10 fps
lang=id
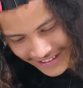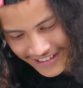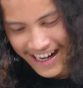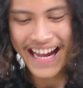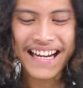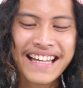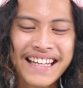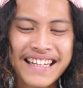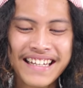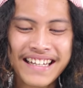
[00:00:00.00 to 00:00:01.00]
Wah, ada
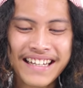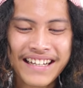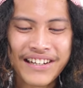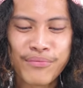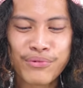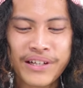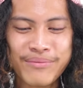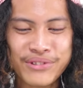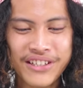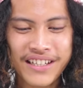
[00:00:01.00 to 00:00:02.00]
nih. dua puluh
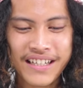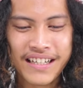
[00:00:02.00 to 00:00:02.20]
ribu, John.